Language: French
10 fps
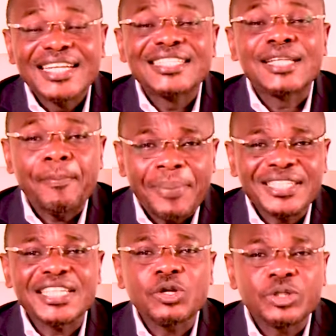C'est
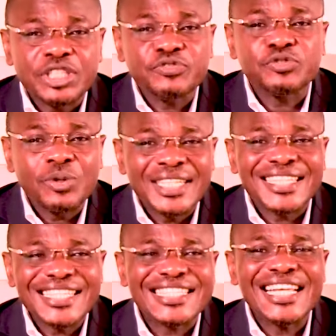parce que le chef de
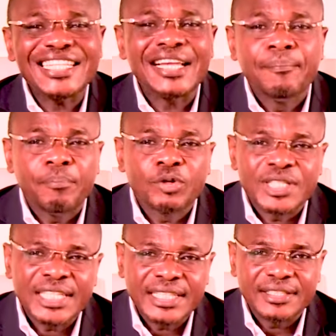l'État s'est
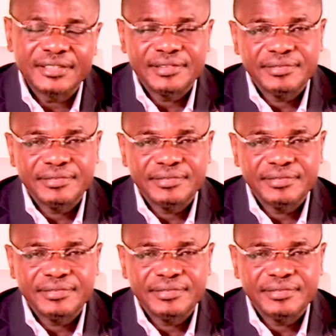imposé